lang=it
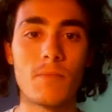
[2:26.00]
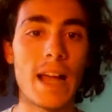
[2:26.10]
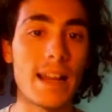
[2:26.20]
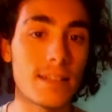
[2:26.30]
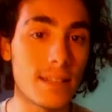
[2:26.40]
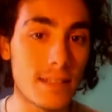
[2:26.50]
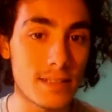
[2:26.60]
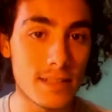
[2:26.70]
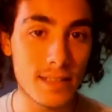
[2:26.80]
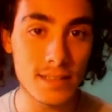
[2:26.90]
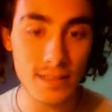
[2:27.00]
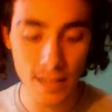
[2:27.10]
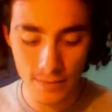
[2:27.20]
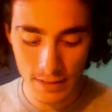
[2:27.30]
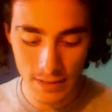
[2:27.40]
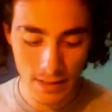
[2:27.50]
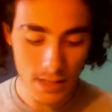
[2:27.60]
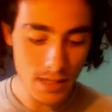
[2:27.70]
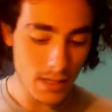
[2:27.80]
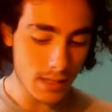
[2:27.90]
caratteristica di Davide,
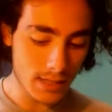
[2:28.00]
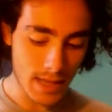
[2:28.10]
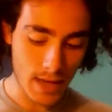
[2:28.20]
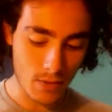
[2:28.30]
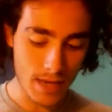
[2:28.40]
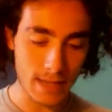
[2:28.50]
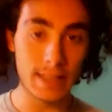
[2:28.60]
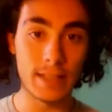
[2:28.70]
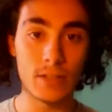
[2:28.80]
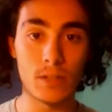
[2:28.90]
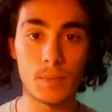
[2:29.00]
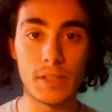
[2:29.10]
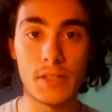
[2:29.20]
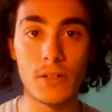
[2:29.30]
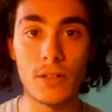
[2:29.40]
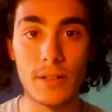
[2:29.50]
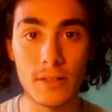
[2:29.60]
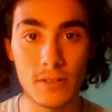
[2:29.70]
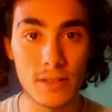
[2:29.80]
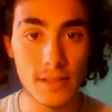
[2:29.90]
che è quella dell'introspezione
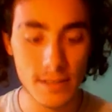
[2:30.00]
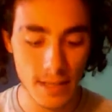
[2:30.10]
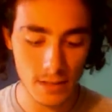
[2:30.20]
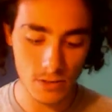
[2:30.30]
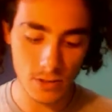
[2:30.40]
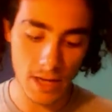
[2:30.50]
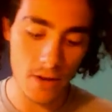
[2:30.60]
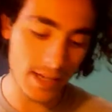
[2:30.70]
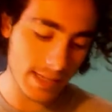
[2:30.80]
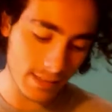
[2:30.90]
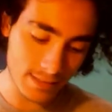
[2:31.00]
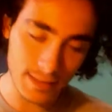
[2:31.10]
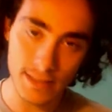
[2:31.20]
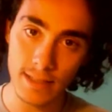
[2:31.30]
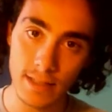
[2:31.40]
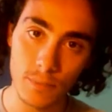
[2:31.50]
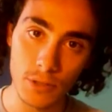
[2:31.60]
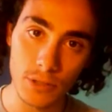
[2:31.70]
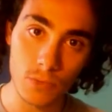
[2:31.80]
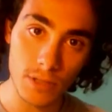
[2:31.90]
verso se stesso, che è una caratteristica un po'
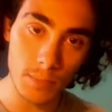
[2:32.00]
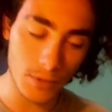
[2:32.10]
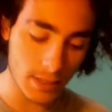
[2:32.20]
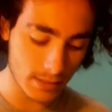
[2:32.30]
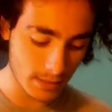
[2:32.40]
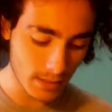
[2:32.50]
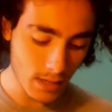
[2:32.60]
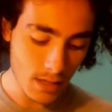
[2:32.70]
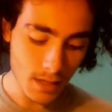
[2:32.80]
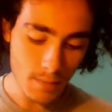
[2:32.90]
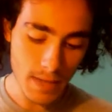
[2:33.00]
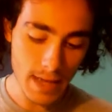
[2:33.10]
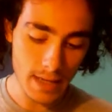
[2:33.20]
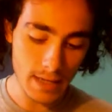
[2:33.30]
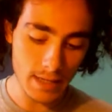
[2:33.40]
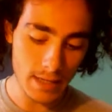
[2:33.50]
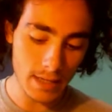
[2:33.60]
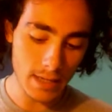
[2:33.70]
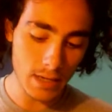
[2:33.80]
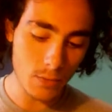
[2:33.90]
di tutti i poeti, ma
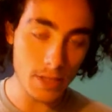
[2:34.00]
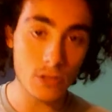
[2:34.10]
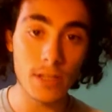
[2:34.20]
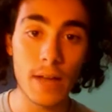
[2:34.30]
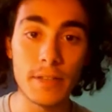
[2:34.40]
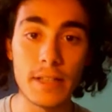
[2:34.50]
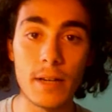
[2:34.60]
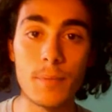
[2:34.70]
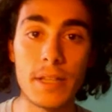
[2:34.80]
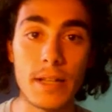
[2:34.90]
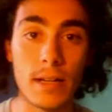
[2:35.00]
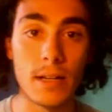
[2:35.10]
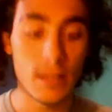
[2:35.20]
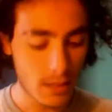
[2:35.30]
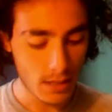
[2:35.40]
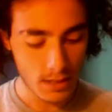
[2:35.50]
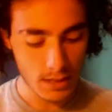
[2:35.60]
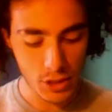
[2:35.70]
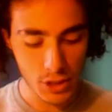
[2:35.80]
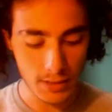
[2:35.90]
eh, a questo Davide abbina
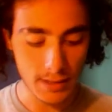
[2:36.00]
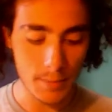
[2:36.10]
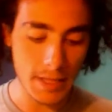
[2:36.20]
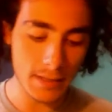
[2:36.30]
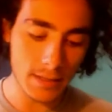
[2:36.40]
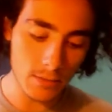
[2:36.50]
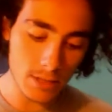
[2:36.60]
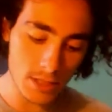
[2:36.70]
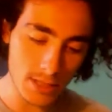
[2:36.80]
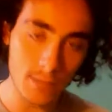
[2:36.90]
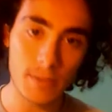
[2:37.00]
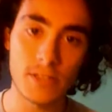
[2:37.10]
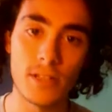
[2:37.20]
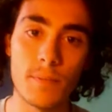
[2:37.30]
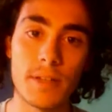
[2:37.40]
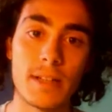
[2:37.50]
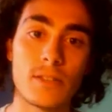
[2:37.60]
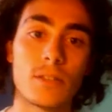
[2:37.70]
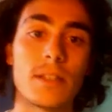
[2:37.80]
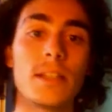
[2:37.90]
eh, certamente una certa passione per
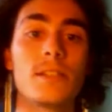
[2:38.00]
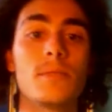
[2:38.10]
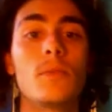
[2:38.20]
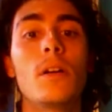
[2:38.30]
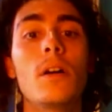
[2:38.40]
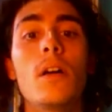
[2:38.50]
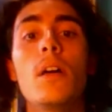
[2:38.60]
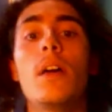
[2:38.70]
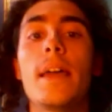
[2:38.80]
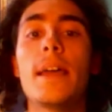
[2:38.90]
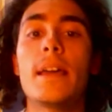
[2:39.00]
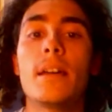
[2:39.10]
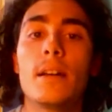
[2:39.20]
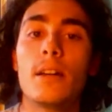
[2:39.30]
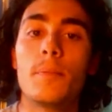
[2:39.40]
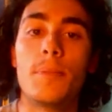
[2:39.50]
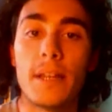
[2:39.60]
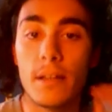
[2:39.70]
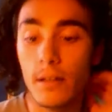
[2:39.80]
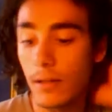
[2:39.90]
l'esoterismo e eh, per,
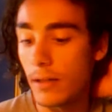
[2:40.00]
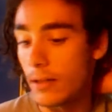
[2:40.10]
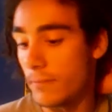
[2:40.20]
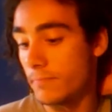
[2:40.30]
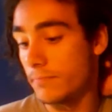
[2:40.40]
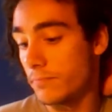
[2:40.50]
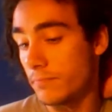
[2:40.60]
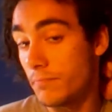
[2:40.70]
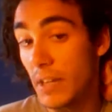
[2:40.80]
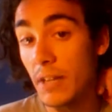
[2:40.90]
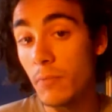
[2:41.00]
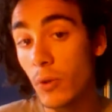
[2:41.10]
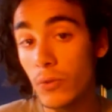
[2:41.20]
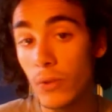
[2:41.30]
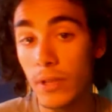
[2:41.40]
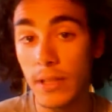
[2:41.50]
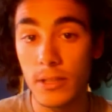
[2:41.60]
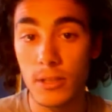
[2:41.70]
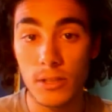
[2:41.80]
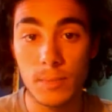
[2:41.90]
il, ehm, per, il, mondo
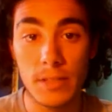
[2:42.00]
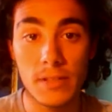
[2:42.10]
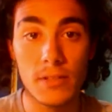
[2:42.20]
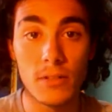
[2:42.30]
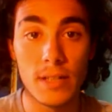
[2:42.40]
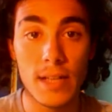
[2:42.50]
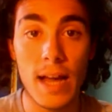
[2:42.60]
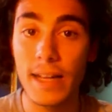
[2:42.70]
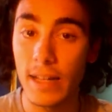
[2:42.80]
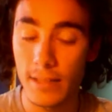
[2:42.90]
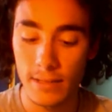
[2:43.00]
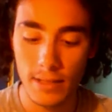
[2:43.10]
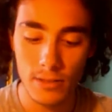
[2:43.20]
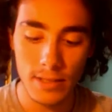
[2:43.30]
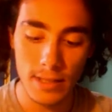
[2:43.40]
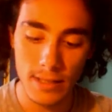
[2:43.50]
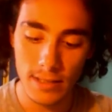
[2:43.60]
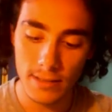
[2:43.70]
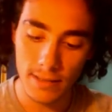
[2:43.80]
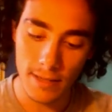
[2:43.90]
dell'introspezione anche all'interno della
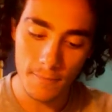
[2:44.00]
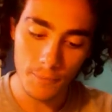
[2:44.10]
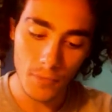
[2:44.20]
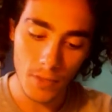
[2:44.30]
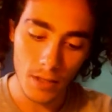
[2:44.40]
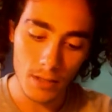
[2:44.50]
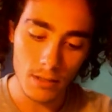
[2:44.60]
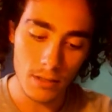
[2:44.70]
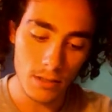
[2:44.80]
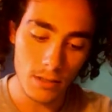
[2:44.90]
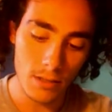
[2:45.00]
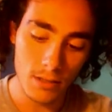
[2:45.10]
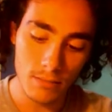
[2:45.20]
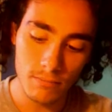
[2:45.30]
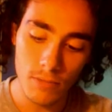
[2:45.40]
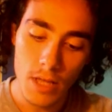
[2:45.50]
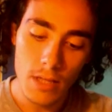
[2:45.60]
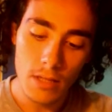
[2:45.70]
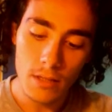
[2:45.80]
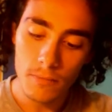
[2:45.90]
realtà. Ehm,
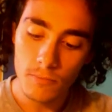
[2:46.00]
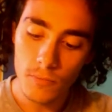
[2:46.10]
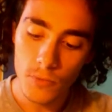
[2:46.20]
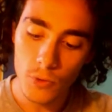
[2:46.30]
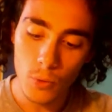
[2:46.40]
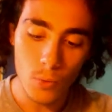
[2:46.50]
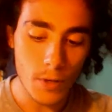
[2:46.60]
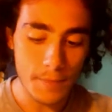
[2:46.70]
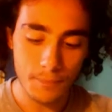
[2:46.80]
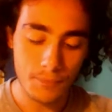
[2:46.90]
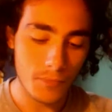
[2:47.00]
dunque,